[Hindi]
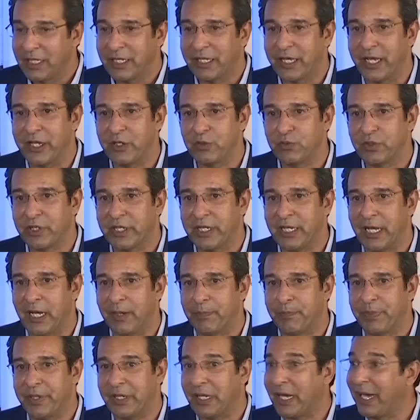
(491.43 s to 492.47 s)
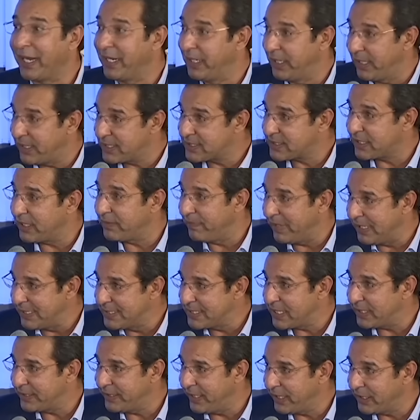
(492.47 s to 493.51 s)
कहीं उनकी आप फिर हाईलाइट्स कहीं मिल
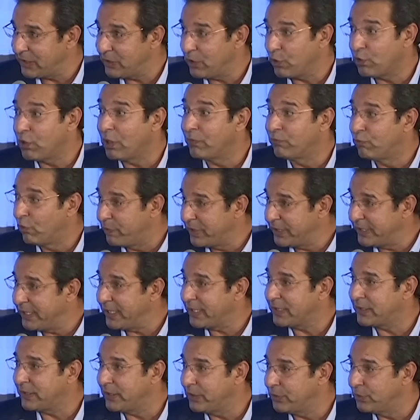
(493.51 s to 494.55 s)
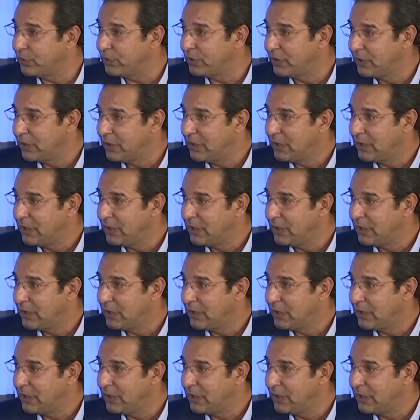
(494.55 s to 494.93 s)
जाए देखने को आप वो भी देखते हो